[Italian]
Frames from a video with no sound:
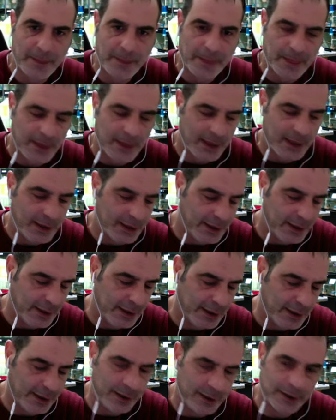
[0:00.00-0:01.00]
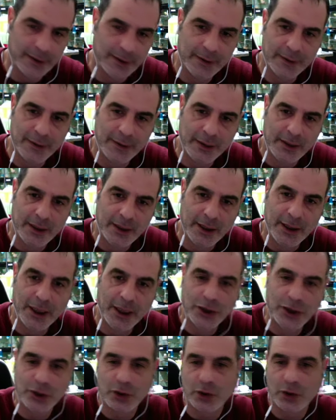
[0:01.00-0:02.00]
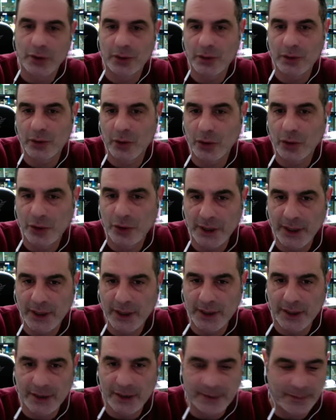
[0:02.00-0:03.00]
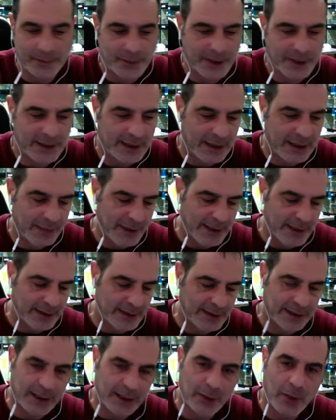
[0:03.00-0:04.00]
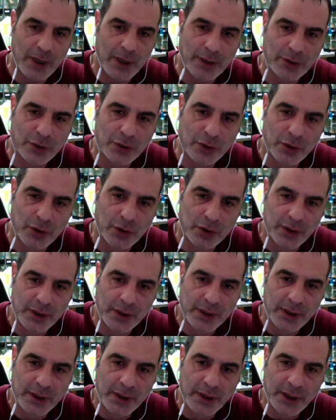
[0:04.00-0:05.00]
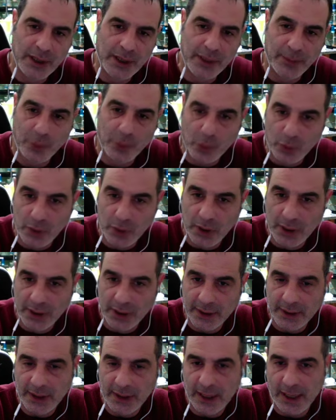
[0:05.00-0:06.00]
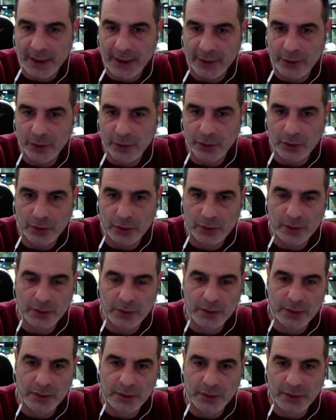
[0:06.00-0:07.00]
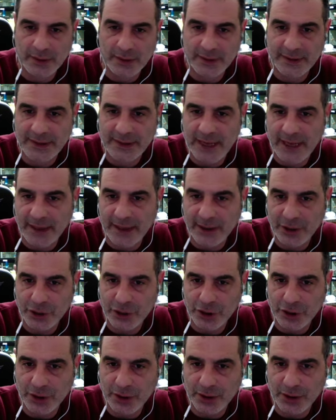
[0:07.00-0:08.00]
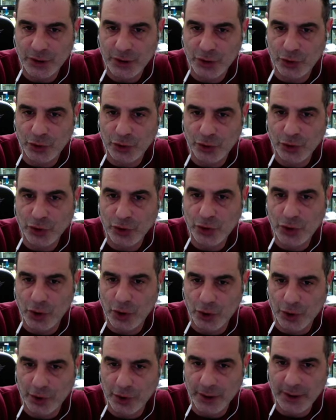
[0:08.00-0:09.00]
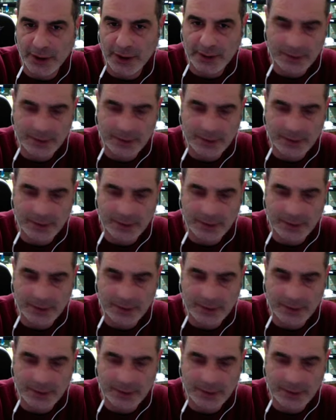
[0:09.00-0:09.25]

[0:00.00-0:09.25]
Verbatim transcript: eh, inizio col dire praticamente che quando i pulli hanno 16-18 giorni,